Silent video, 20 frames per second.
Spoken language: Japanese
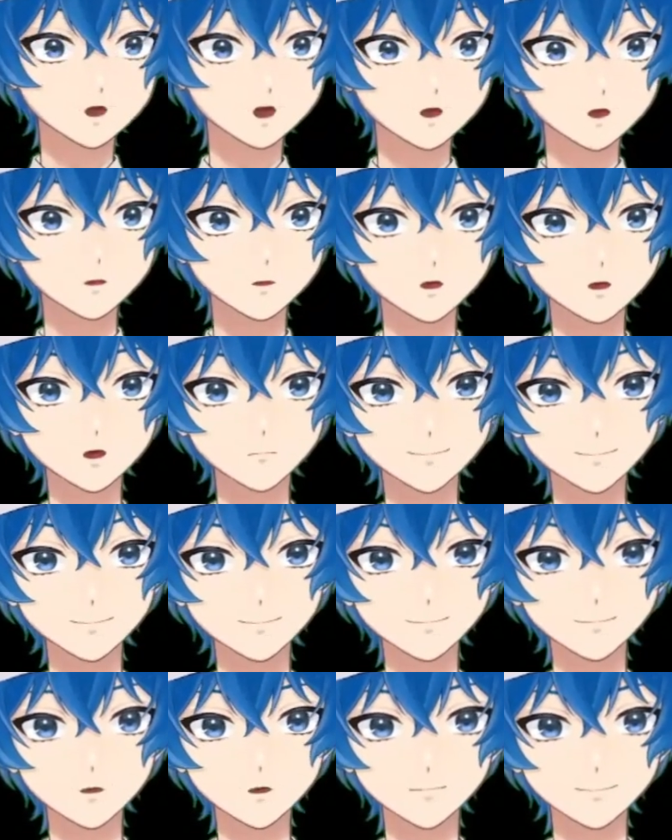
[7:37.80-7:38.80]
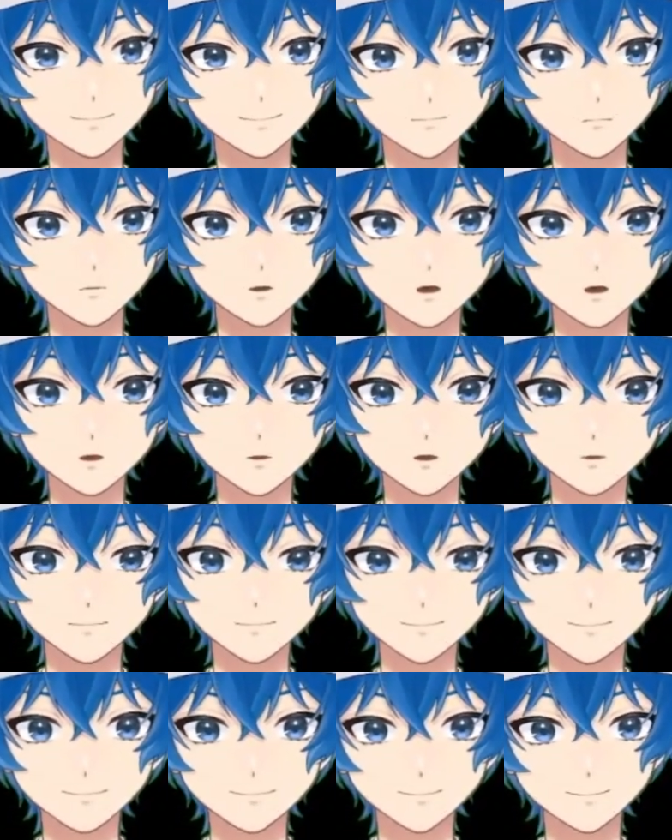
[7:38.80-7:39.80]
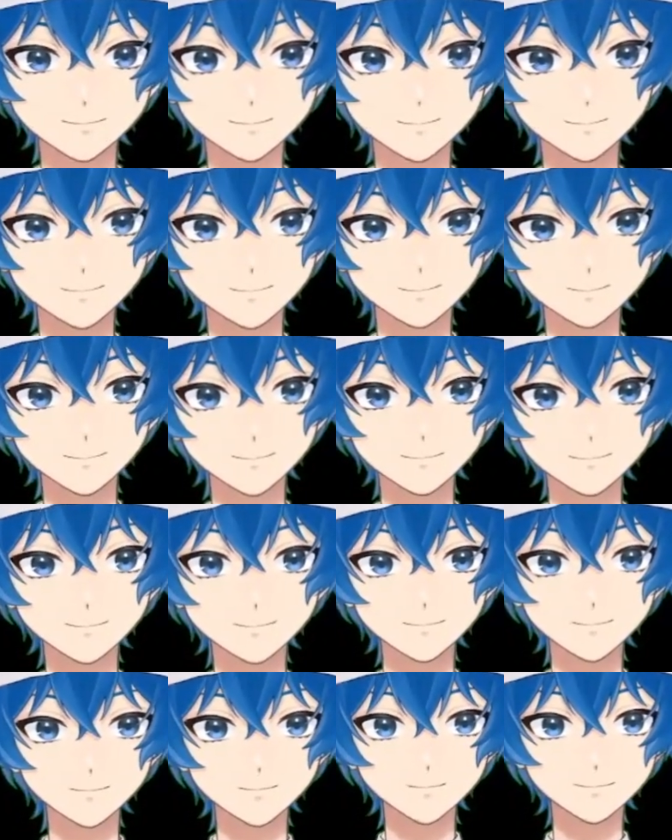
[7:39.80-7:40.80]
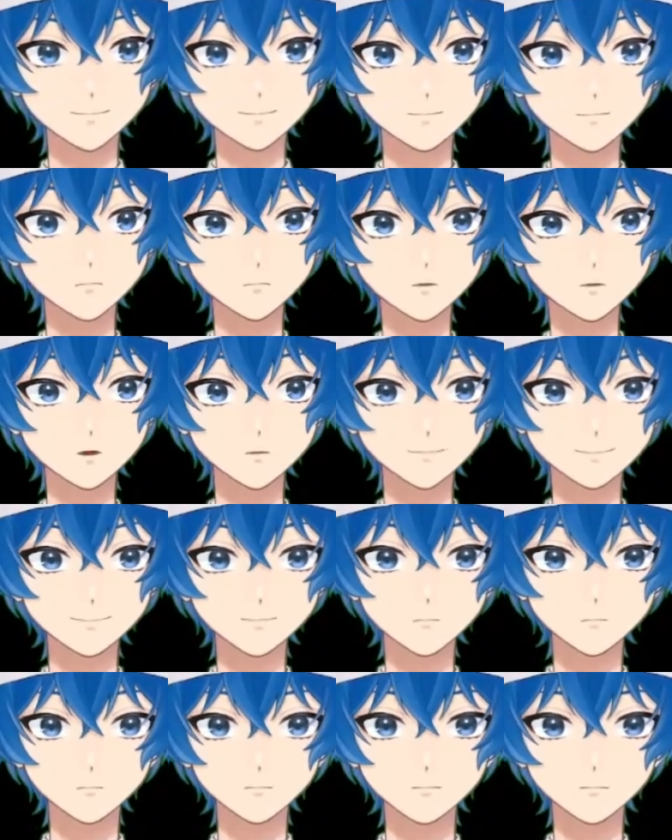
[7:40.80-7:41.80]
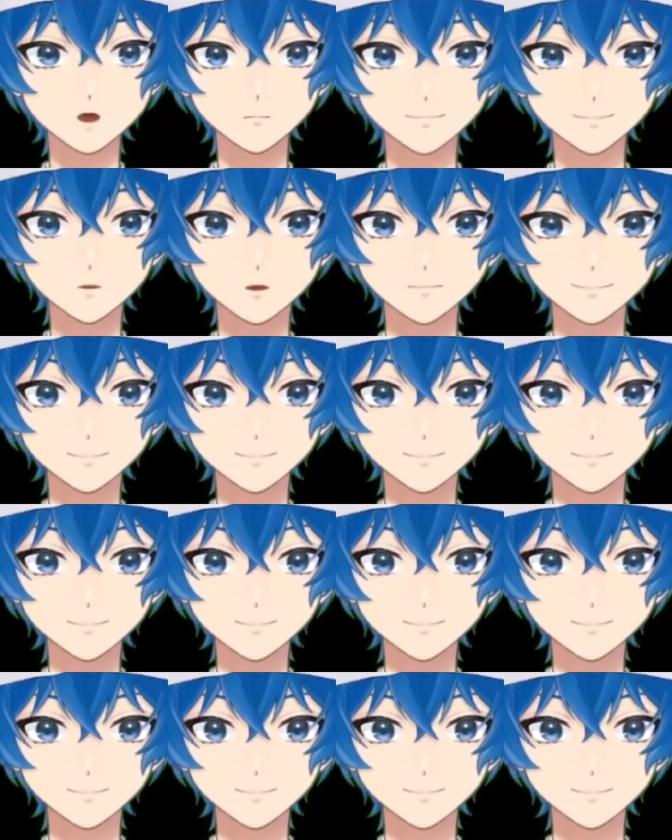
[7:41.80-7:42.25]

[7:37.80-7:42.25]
E 組の矢神の下についたんだってさ。カツラギはともかく、ヒムロはもう